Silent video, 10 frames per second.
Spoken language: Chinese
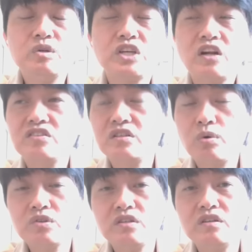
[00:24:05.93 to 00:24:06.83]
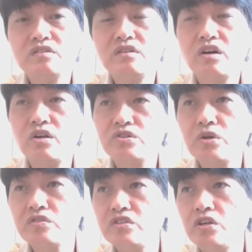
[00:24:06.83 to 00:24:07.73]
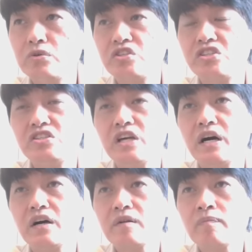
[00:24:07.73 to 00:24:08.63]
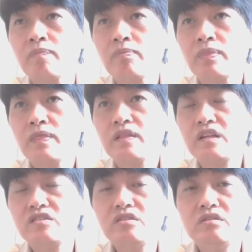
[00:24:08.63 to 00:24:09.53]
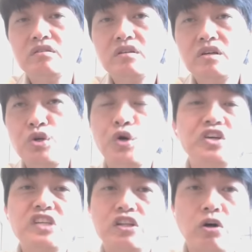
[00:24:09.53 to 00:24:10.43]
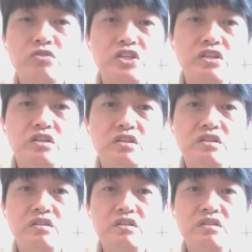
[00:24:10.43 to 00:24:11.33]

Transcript: 我想到这我真的是、啊、有时候是又气啊，但是又很想同情你。